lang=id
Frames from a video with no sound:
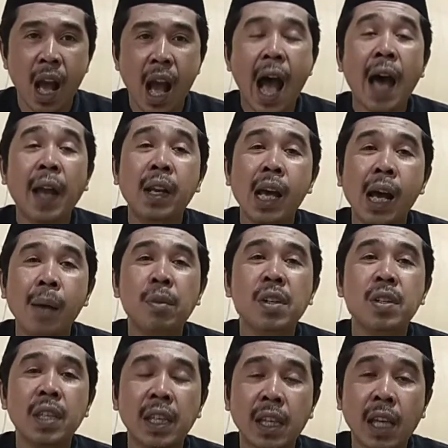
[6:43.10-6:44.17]
ada
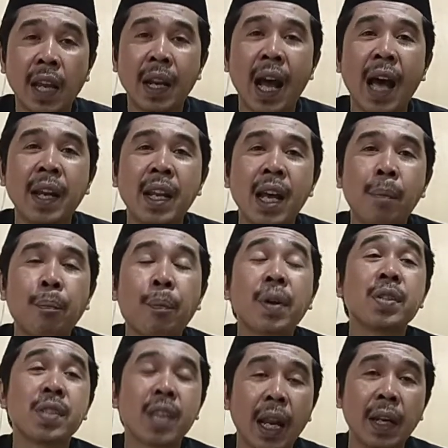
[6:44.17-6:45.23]
bisikan ada
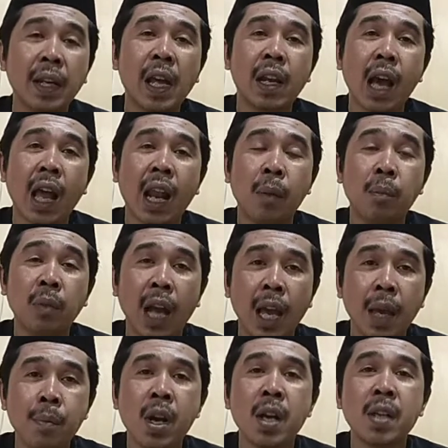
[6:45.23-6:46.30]
pesan dari alam
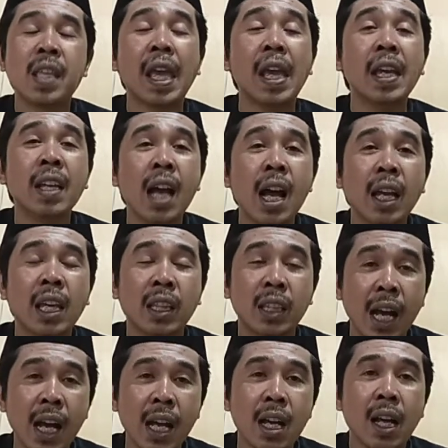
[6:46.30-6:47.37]
gaib sehingga
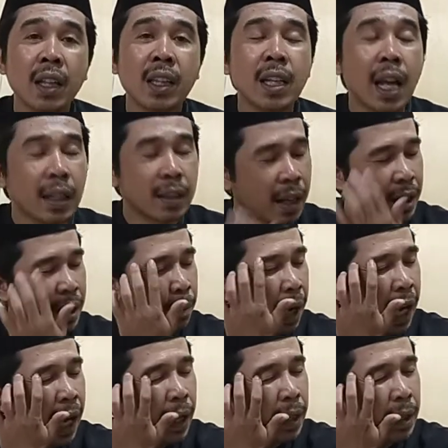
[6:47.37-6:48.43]
kita tidak terjebak
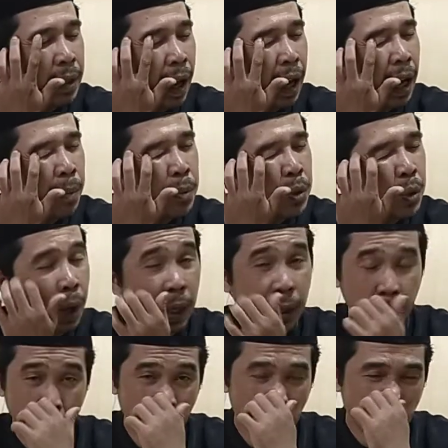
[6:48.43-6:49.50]
dalam
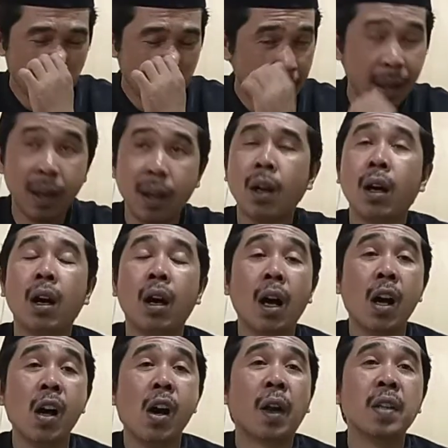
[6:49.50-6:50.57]
suatu eh,
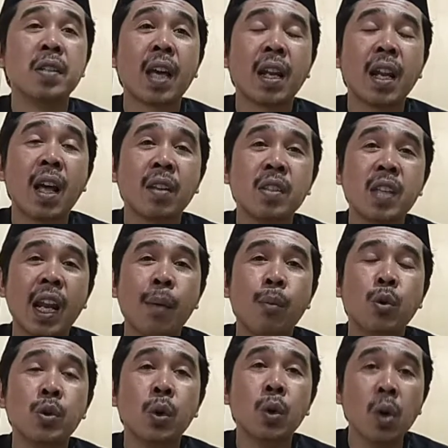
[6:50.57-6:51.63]
rencana-rencana uh,
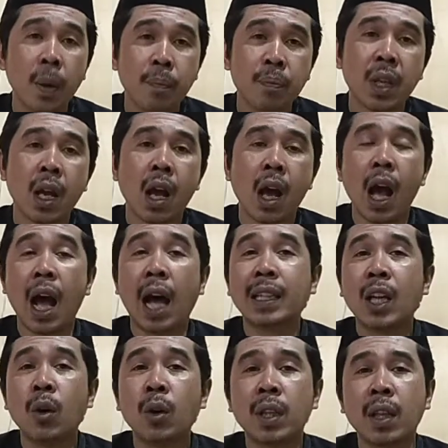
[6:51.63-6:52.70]
musuh
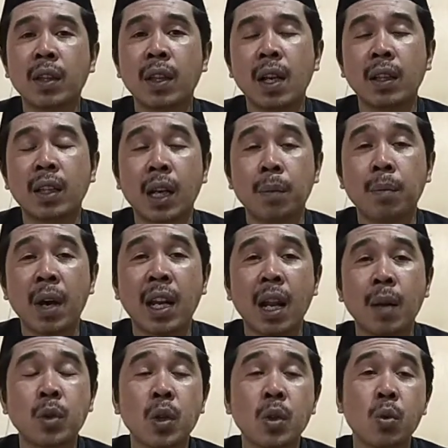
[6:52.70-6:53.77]
atau kita tidak terlibat dalam
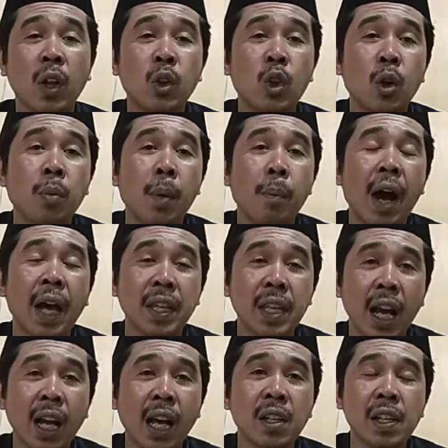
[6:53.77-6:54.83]
sesuatu yang
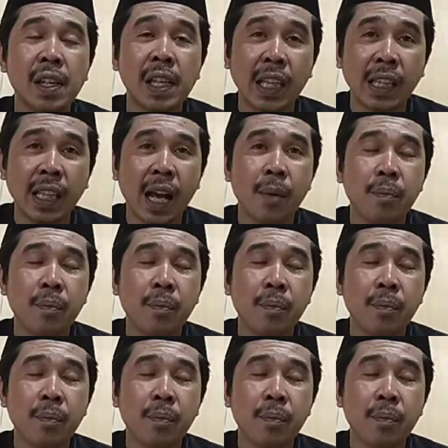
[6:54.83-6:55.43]
membahayakan diri kita